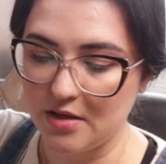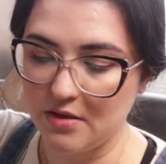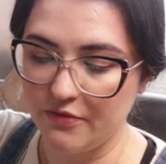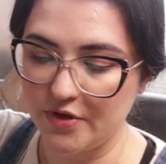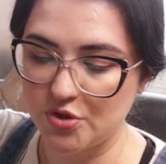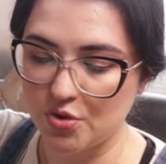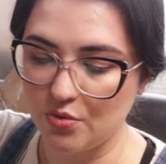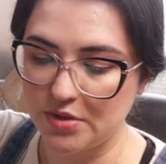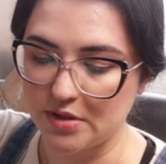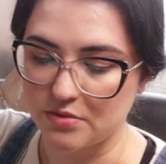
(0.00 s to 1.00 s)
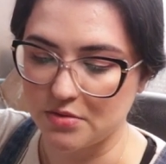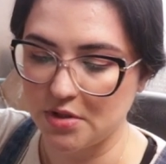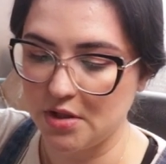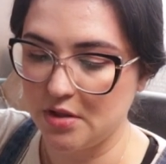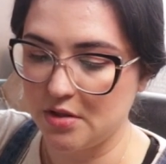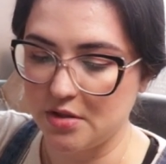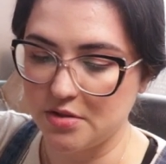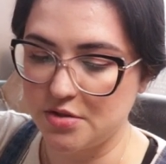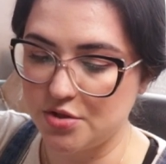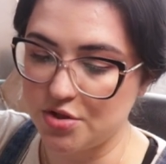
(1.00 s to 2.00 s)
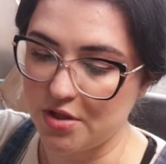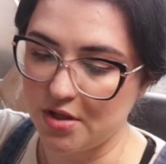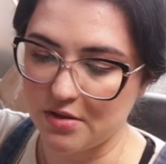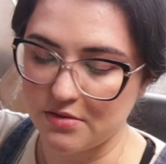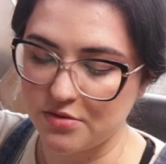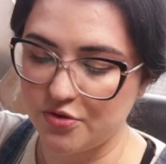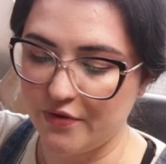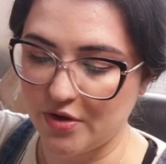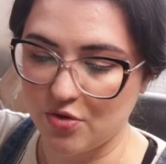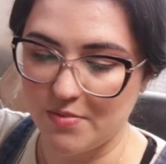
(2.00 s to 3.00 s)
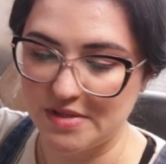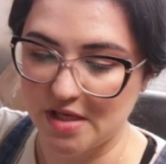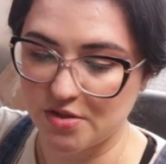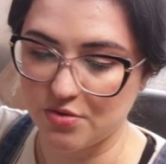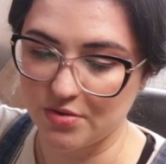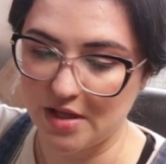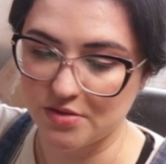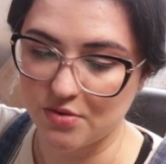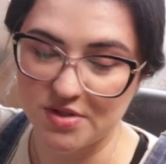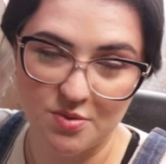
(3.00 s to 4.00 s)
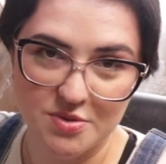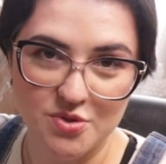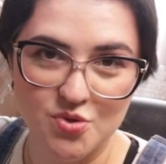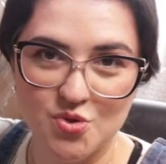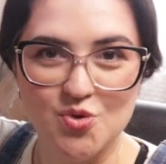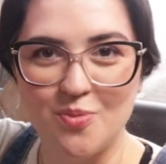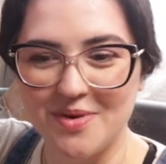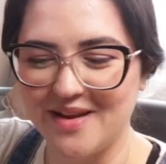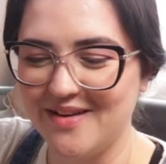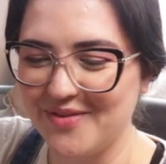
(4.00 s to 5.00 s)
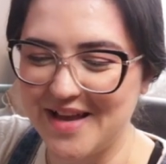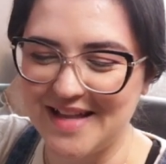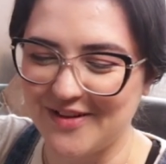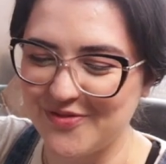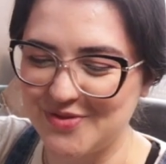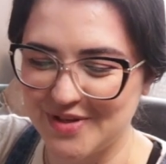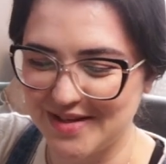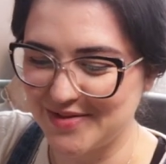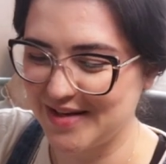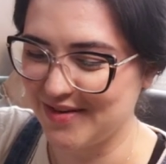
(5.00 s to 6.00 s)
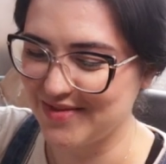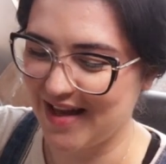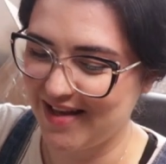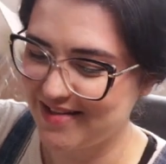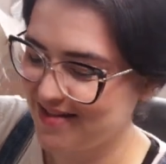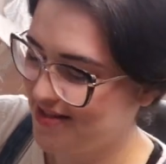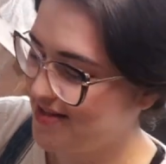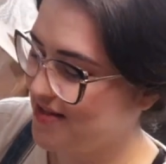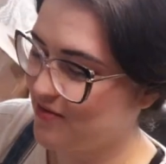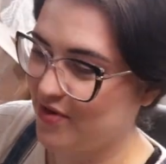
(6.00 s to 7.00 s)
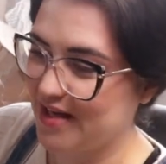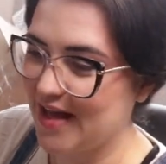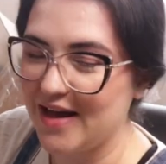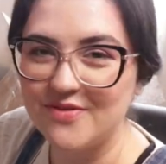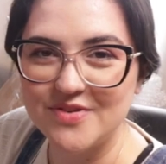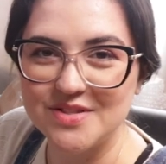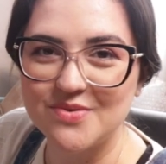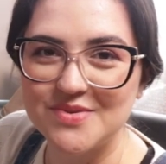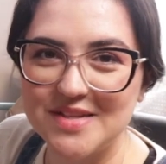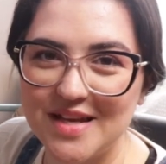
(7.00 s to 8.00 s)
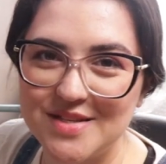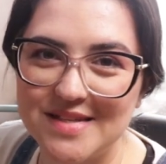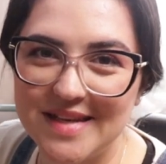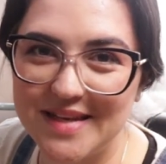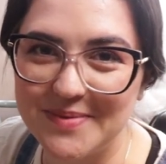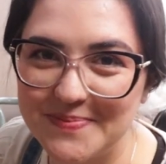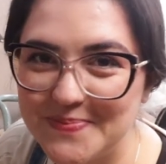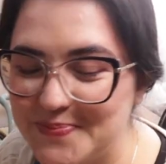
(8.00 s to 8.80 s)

não fique soltando. Antes de de fato começar a soldar as coisas, eu preciso descobrir o que está funcionando e o que não está. Então, eu vou ligar, fazer alguns testes aqui.